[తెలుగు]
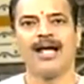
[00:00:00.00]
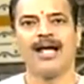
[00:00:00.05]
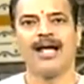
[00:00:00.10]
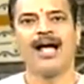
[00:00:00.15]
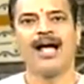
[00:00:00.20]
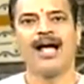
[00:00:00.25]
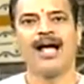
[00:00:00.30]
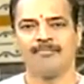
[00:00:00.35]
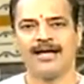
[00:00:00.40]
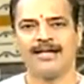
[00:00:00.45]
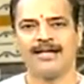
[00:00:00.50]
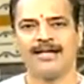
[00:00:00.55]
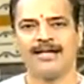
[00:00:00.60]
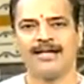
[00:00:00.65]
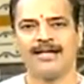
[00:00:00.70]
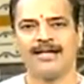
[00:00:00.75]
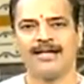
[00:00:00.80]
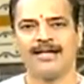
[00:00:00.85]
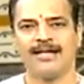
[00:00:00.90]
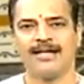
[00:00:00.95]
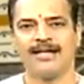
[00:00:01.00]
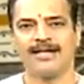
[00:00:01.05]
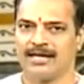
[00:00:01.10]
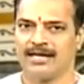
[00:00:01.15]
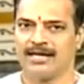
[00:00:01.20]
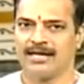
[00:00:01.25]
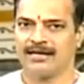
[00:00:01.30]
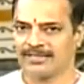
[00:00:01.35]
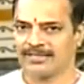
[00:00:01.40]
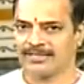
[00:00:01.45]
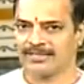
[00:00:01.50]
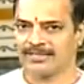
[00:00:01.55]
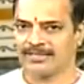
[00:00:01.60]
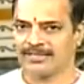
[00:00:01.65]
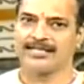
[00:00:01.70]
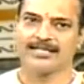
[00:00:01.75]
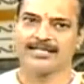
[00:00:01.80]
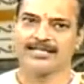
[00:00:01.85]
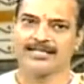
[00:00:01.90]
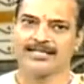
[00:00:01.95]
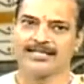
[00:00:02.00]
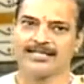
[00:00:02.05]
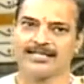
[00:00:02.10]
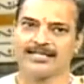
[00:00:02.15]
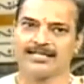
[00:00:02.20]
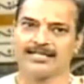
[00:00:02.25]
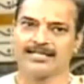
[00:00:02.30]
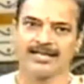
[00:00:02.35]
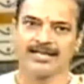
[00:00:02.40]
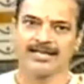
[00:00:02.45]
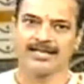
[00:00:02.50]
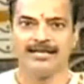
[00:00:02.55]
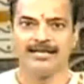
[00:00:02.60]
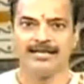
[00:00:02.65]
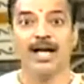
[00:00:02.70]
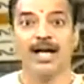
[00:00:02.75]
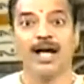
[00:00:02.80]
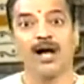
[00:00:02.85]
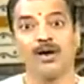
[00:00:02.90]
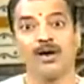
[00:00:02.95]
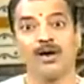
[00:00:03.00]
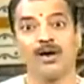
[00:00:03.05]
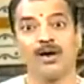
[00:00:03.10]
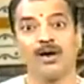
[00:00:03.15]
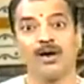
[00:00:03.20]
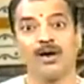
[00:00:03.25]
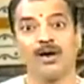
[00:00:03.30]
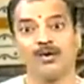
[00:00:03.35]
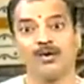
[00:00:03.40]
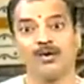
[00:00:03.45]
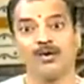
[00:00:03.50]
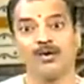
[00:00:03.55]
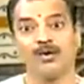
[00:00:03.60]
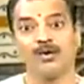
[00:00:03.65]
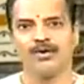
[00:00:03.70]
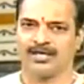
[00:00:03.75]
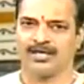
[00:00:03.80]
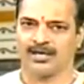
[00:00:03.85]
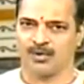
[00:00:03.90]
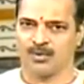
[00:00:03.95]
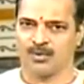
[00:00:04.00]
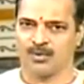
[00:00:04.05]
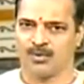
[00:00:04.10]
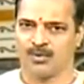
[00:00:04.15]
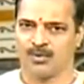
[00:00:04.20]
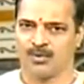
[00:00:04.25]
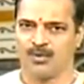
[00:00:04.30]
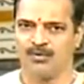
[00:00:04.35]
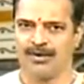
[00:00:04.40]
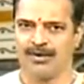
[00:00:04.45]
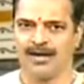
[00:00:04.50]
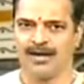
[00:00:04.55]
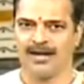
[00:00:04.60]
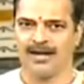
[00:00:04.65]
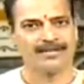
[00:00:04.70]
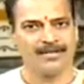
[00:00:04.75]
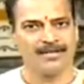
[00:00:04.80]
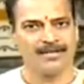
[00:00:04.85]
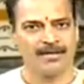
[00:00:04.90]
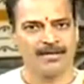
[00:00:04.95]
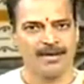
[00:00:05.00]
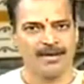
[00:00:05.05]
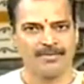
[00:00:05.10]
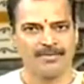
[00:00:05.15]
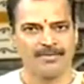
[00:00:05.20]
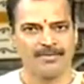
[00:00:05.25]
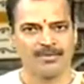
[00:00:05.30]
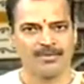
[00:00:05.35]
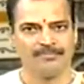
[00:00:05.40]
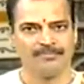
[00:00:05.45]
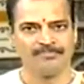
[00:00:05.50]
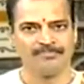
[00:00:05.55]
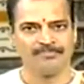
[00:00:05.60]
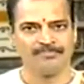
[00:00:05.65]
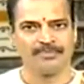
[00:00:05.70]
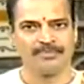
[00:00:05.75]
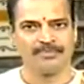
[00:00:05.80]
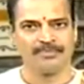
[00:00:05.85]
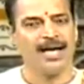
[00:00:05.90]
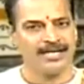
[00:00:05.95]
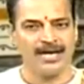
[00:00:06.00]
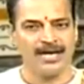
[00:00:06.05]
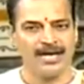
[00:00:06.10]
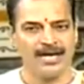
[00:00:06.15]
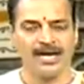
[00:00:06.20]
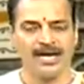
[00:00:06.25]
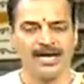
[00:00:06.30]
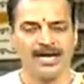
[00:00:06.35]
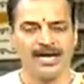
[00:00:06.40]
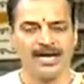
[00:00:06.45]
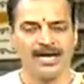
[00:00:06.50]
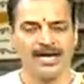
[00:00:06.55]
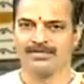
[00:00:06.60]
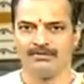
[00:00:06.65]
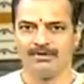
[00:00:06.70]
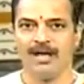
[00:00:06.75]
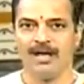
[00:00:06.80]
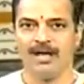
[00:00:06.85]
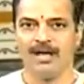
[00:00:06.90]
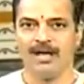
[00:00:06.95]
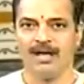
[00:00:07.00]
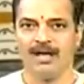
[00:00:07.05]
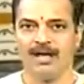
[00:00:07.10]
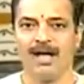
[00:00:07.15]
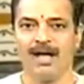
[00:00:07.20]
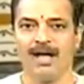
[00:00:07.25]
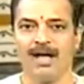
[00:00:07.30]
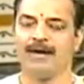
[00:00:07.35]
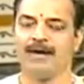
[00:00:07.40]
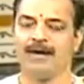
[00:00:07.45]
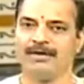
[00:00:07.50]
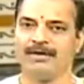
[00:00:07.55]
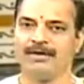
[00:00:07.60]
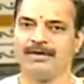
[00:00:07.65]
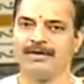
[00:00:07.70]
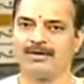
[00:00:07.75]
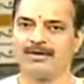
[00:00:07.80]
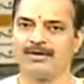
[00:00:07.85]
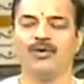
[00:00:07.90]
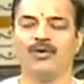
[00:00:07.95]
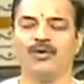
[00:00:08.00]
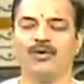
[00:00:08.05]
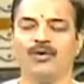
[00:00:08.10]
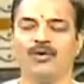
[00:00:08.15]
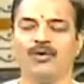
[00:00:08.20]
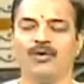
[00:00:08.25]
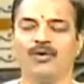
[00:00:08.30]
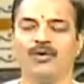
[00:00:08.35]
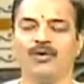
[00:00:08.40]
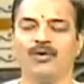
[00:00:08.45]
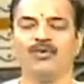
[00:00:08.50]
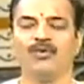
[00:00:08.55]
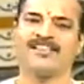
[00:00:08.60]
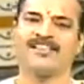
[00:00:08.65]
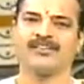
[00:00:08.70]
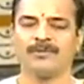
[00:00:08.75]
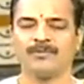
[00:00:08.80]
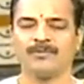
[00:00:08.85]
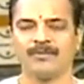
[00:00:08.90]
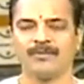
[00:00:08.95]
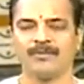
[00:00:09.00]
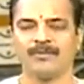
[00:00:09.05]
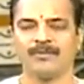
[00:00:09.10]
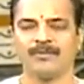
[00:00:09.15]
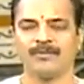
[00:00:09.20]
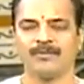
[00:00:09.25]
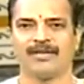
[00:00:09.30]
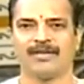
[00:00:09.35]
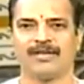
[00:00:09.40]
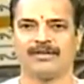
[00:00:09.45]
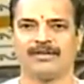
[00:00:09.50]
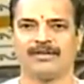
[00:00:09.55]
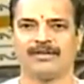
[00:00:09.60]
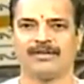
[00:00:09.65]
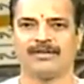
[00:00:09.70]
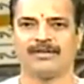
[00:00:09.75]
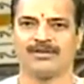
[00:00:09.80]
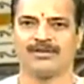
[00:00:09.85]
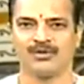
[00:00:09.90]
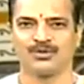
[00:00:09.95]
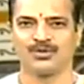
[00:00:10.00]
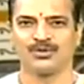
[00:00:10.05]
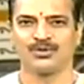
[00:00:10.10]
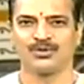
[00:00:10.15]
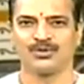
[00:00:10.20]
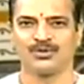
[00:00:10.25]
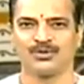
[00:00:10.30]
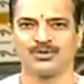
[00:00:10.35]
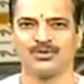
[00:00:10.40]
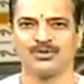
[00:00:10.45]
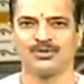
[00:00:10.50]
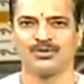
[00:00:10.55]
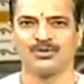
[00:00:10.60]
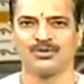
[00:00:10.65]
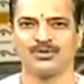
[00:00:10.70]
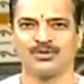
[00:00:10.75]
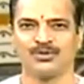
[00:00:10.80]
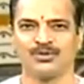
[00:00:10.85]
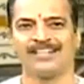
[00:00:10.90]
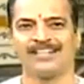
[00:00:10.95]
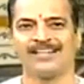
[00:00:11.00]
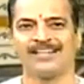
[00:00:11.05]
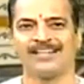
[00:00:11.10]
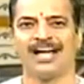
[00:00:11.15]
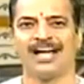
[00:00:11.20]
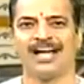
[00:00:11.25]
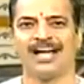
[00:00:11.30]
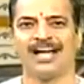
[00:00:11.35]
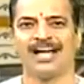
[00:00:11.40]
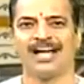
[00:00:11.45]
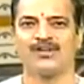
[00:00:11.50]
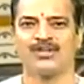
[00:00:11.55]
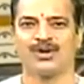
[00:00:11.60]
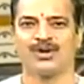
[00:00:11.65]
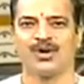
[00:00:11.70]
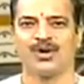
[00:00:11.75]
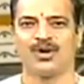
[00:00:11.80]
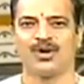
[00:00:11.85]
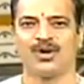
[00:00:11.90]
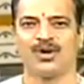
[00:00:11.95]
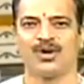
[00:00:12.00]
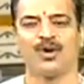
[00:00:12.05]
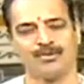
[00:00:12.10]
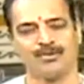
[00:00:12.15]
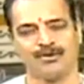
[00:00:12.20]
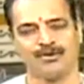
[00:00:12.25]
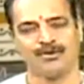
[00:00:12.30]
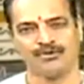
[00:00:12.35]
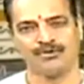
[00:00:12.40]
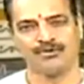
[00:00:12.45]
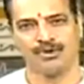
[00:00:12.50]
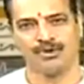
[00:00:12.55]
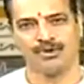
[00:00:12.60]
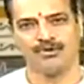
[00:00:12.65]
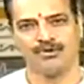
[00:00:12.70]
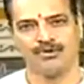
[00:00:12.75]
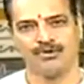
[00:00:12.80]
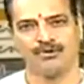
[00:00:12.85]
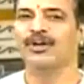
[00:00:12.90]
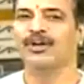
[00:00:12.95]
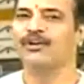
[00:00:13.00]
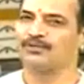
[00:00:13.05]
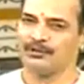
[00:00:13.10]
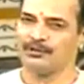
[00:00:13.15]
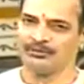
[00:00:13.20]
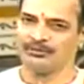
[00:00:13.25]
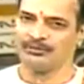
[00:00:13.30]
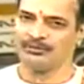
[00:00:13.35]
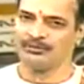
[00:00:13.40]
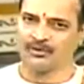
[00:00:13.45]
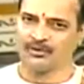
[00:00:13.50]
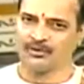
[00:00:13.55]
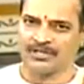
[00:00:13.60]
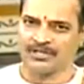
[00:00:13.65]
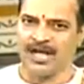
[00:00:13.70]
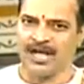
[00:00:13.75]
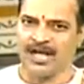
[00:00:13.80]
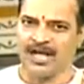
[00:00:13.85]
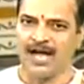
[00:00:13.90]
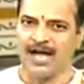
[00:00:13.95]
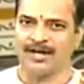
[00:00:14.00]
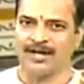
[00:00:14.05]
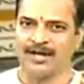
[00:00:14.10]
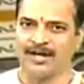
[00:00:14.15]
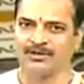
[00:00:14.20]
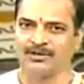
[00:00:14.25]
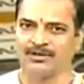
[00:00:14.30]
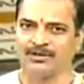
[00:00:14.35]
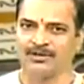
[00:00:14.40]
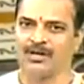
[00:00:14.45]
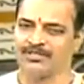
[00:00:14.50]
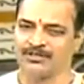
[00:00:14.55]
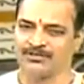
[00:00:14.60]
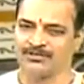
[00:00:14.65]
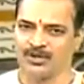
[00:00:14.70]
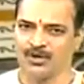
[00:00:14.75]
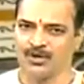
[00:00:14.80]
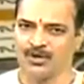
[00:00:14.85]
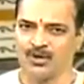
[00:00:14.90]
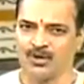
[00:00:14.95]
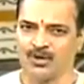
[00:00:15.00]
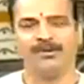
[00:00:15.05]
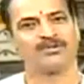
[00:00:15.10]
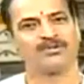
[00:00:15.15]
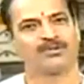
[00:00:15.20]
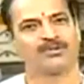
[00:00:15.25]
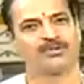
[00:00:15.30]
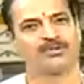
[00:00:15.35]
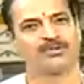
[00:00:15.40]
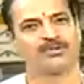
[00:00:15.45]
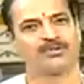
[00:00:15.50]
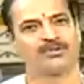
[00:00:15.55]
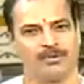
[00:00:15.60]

ఆ అమ్మాయి ఆ అమ్మాయి భర్త కాకుండా ఆ కుటుంబంలోని ఇతరులు అత్తామామలు అన్నా వదినలు అక్కాబావలు వారి చేతి గృహప్రవేశం నిర్వహించుకోవచ్చు నిరభ్యంతరంగా ఆ వేడుకలలో పాలు పంచుకోవచ్చు సంతోషంగా ఆ ఇంటిలో నివసించను వచ్చు